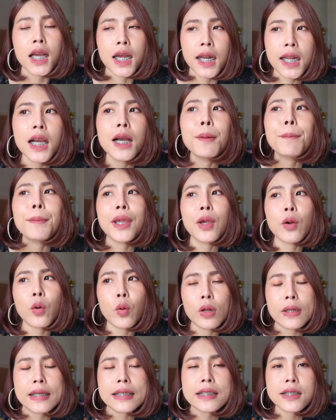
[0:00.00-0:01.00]
ก็เริ่มมีค
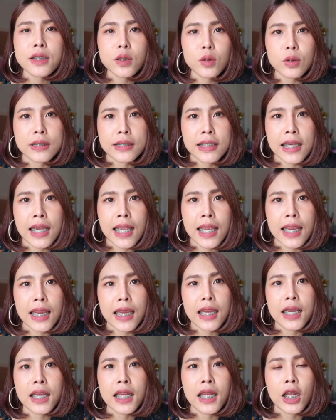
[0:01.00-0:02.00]
นที่จะสนใจ
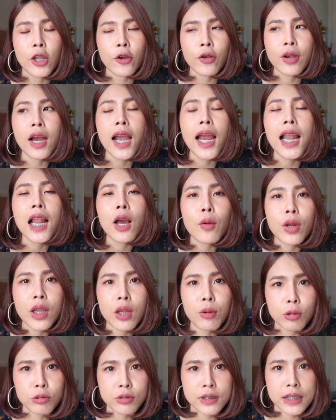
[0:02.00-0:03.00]
แล้วก็ให้เรา
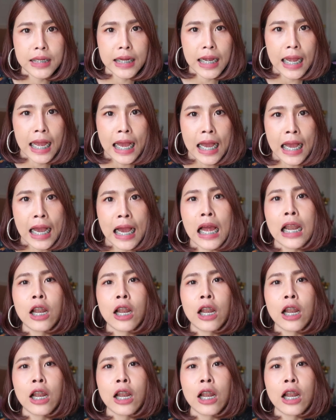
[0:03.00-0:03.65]
รีวิวสินค้า